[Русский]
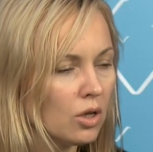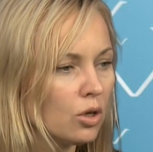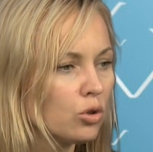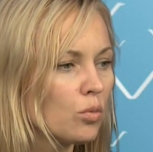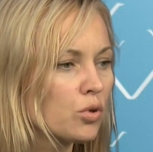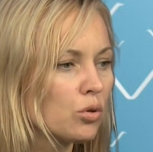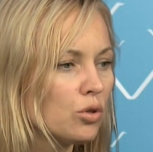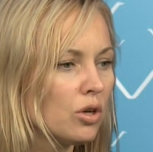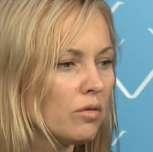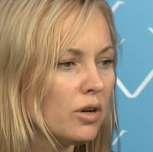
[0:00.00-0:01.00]
И кто бы что
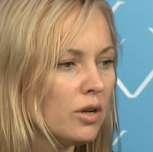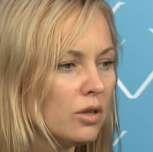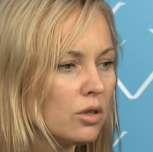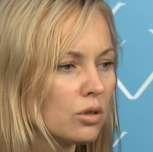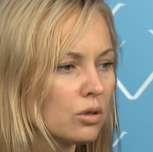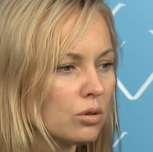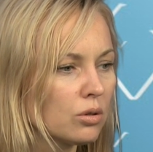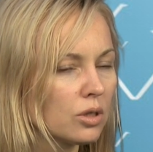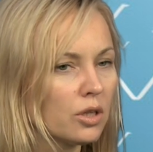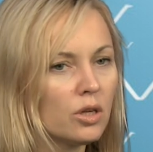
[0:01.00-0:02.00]
ни говорил, их
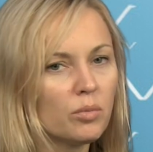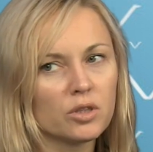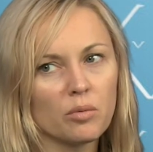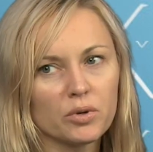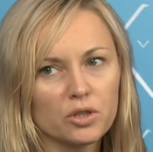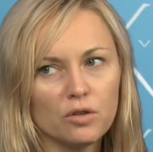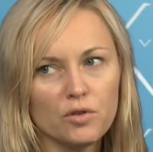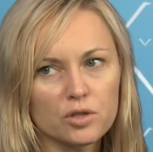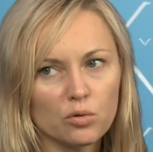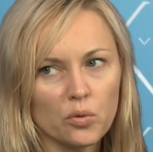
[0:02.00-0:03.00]
какие бы там по
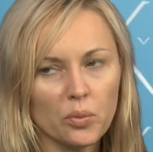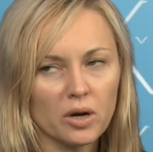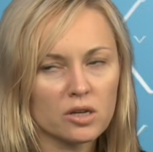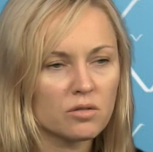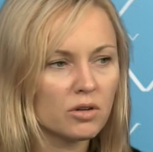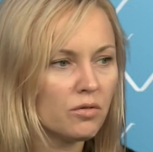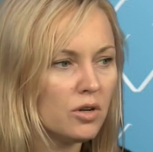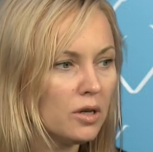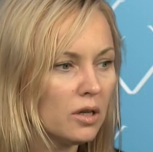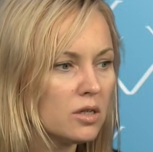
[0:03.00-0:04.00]
телевизору не показывали
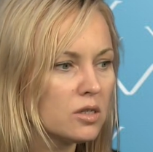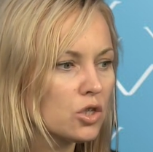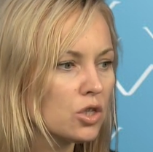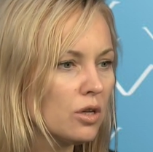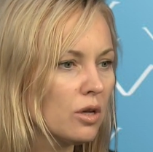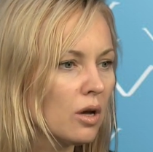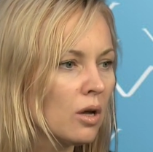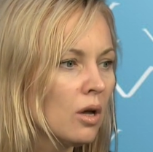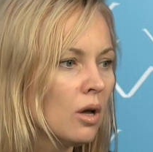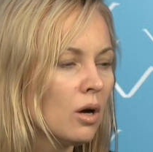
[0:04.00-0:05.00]
великие достижения,